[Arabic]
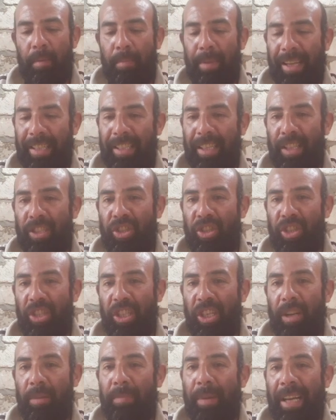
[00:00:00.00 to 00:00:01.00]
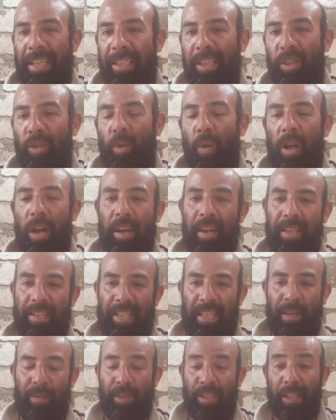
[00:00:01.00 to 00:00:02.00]
بعديه الشعير بعديه الذره
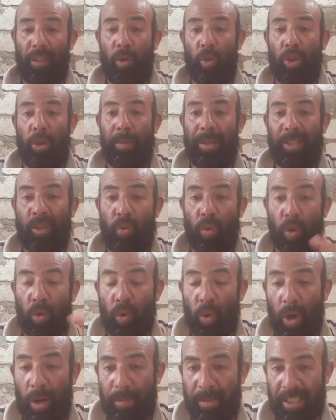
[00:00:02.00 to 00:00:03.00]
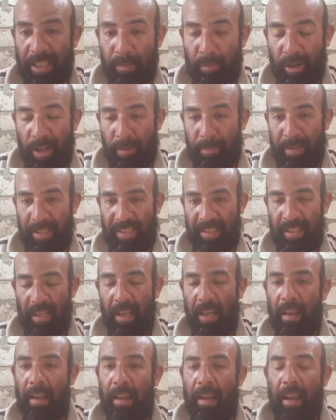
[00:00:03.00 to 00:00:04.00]
ارخص حاجه فعشان كده كنت بذكر الذره باستمرار بس
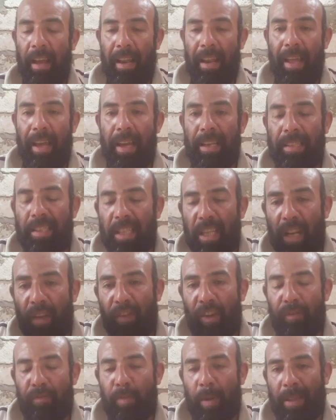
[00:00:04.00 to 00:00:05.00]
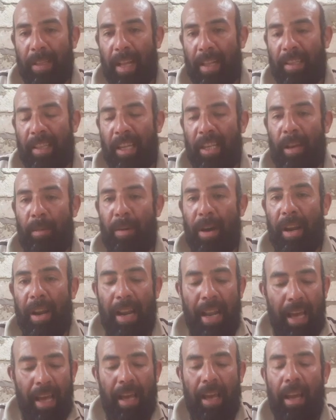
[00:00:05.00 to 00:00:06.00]
لاحظت ان في في بلدان تانية
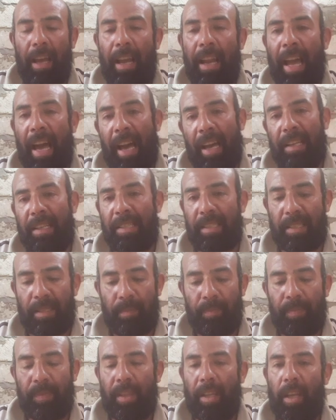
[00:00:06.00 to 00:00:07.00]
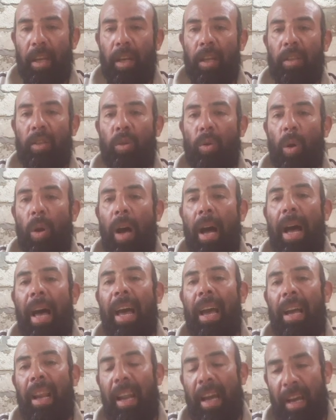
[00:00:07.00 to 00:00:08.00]
بره لا العكس الذره
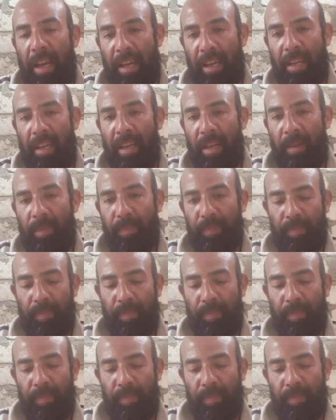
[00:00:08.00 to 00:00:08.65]
اغلى حاجه